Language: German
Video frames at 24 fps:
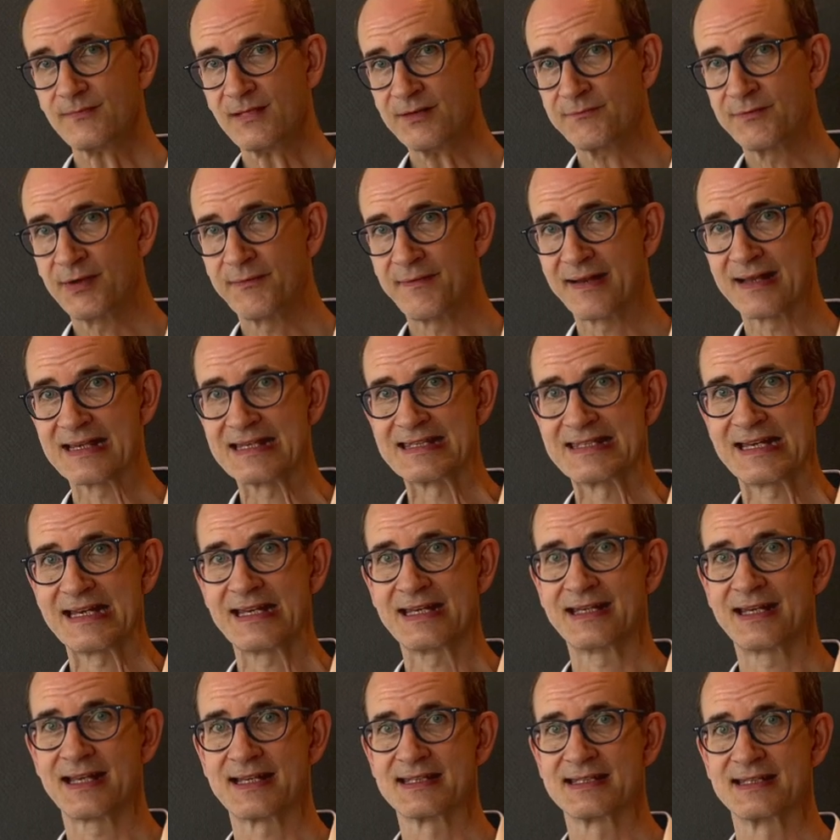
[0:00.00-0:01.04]
Wir werden sehen,
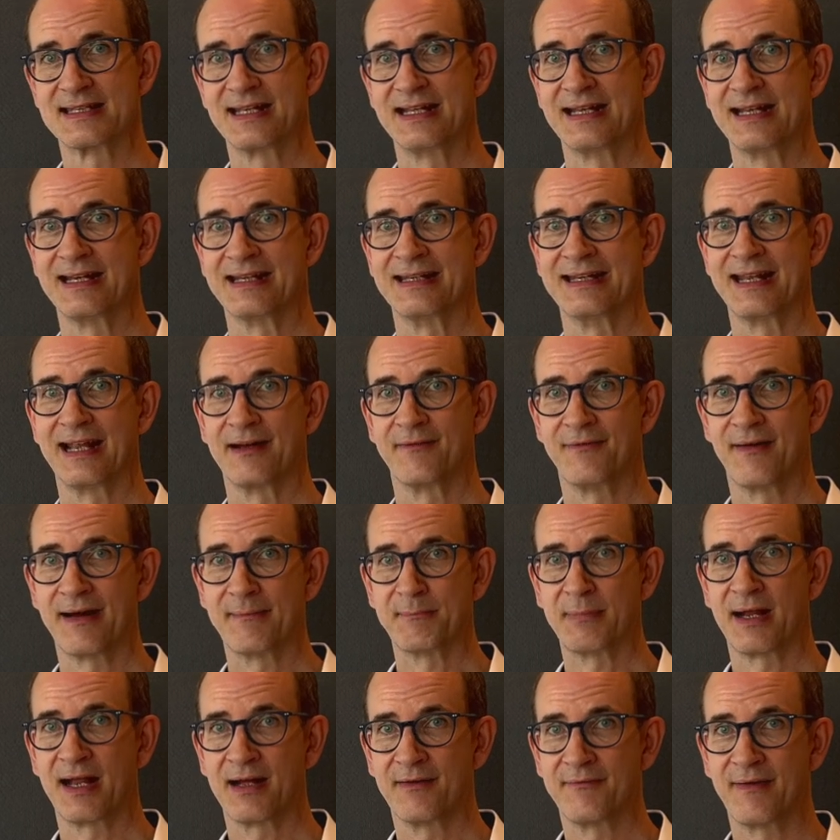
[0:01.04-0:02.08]
dass die Erwe
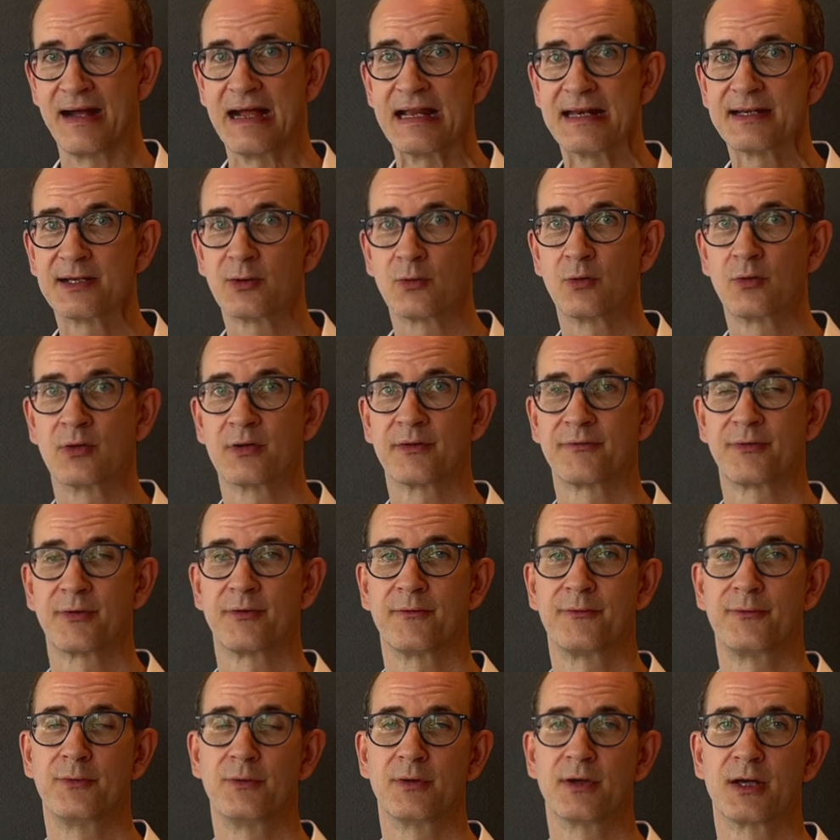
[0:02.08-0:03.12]
bei Erweiterungen von
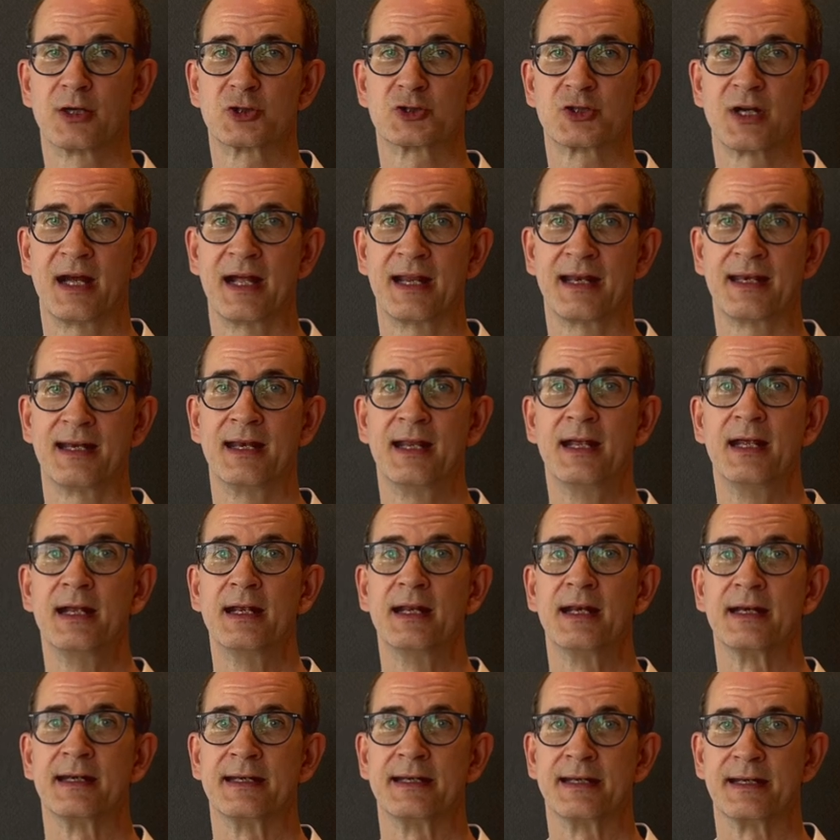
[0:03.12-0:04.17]
Führerscheinen
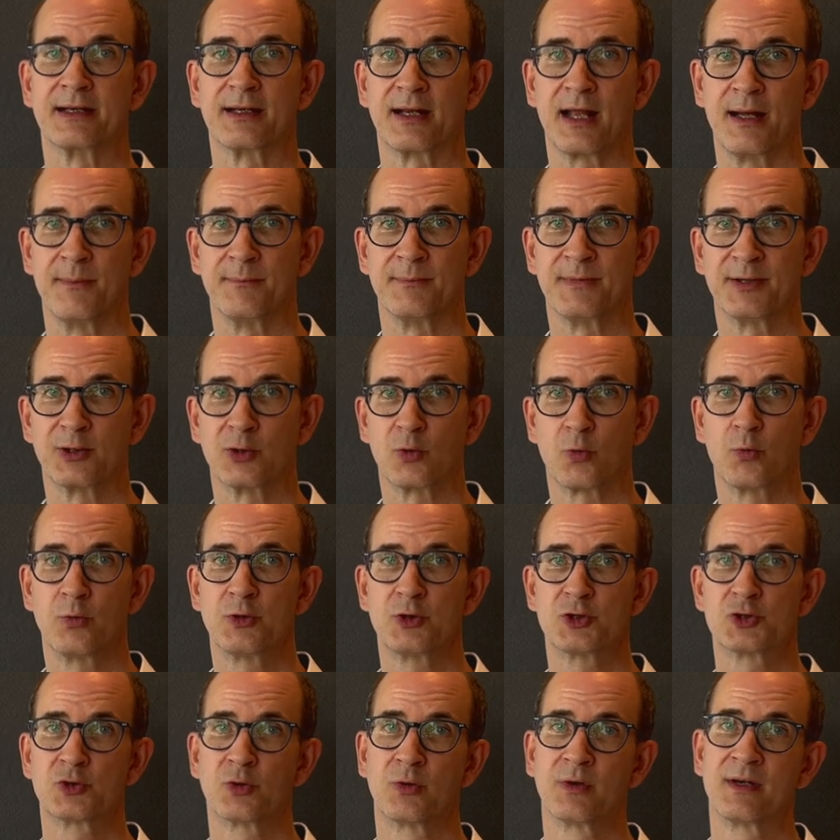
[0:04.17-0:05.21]
die, ähm, die
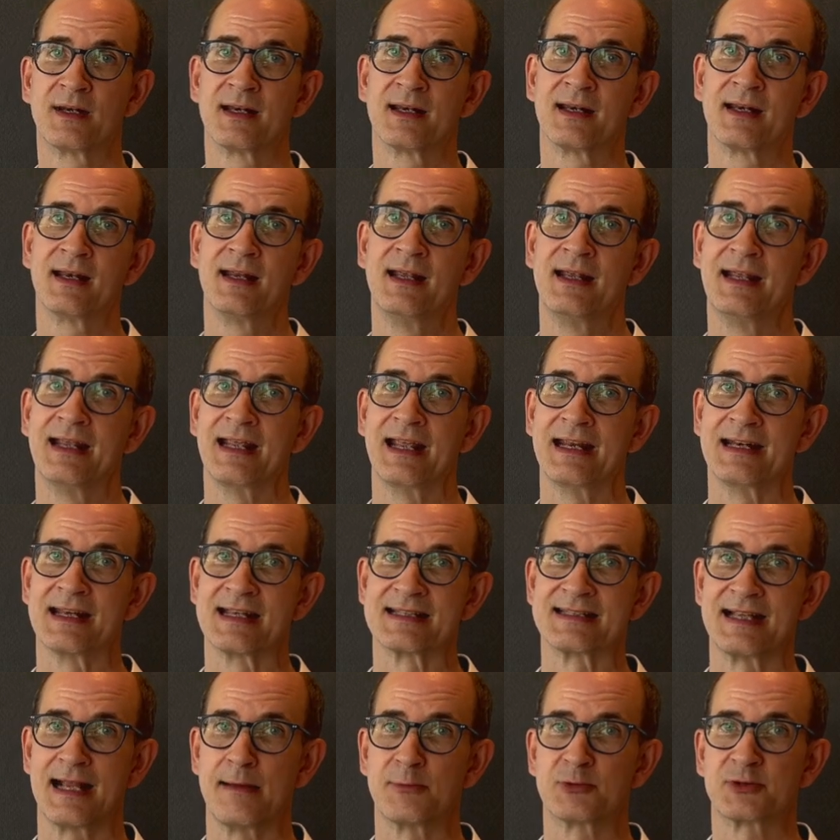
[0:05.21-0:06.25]
Grundstunden in das
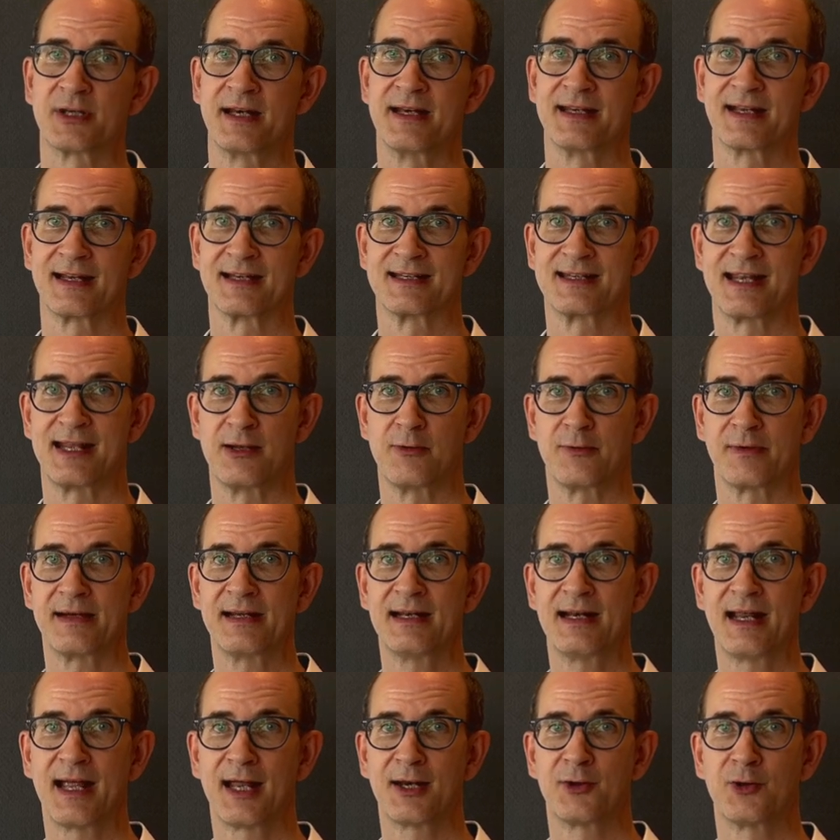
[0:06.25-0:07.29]
selbstständige
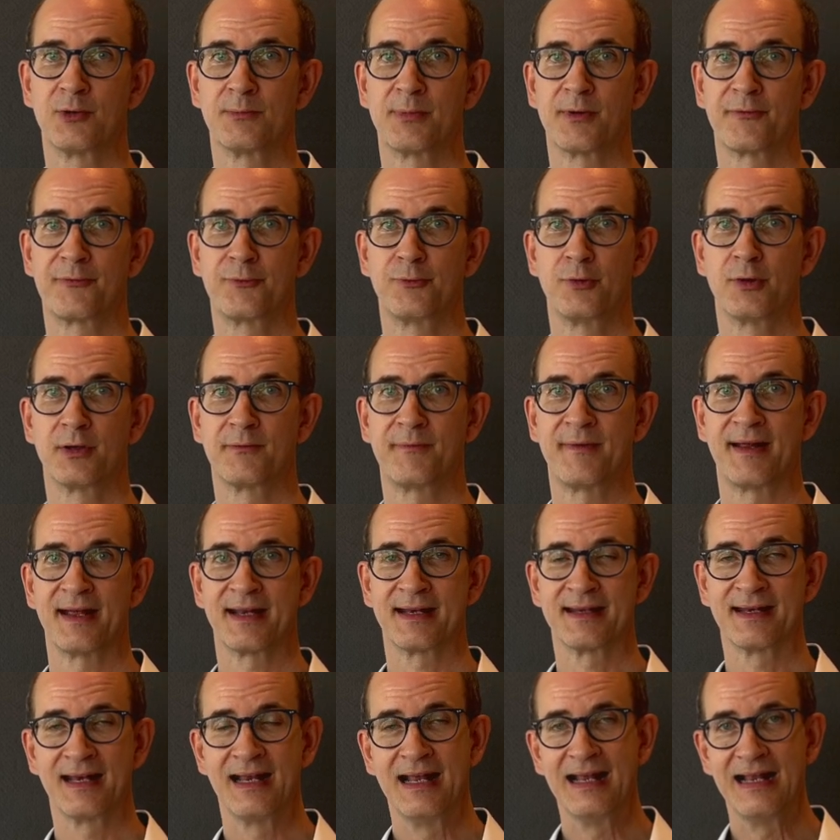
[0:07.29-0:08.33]
Theorielernen überführt
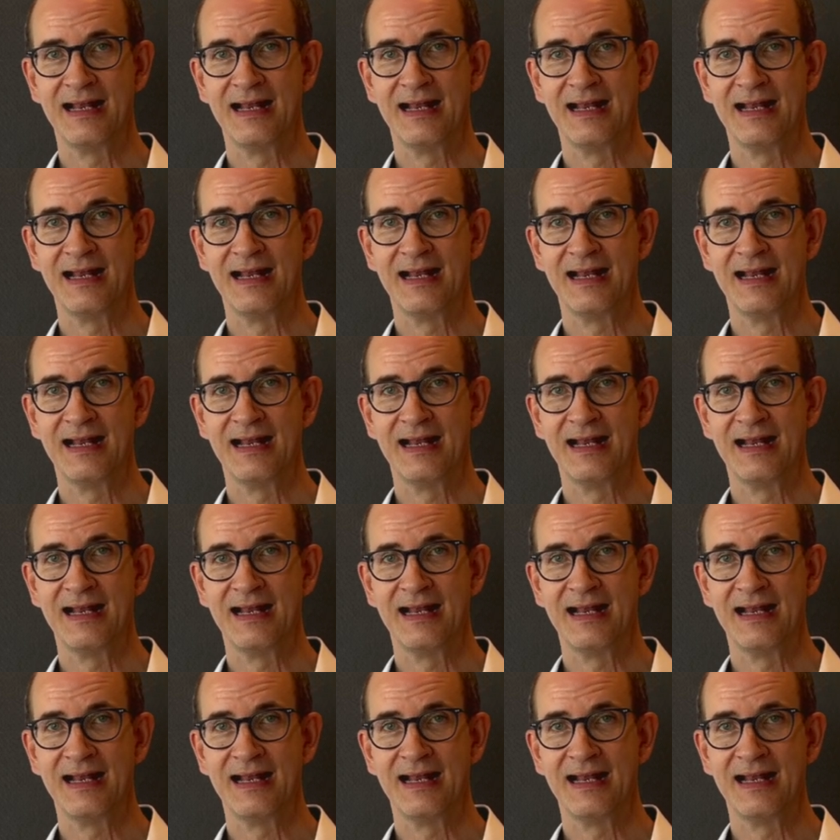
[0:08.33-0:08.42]
werden.